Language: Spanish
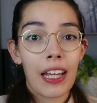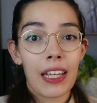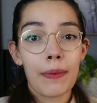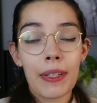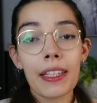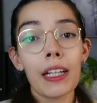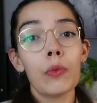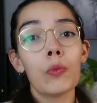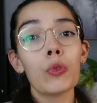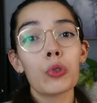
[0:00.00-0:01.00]
evita
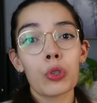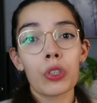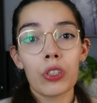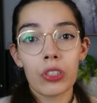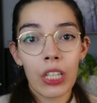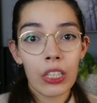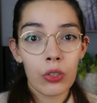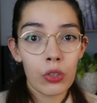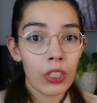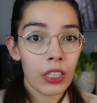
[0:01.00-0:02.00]
muchos de los
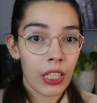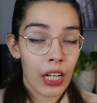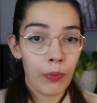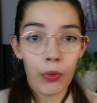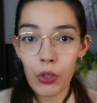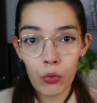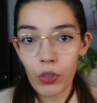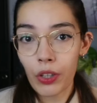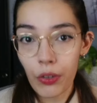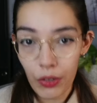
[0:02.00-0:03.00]
daños que hay por
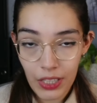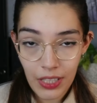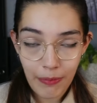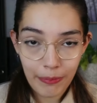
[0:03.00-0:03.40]
inundaciones.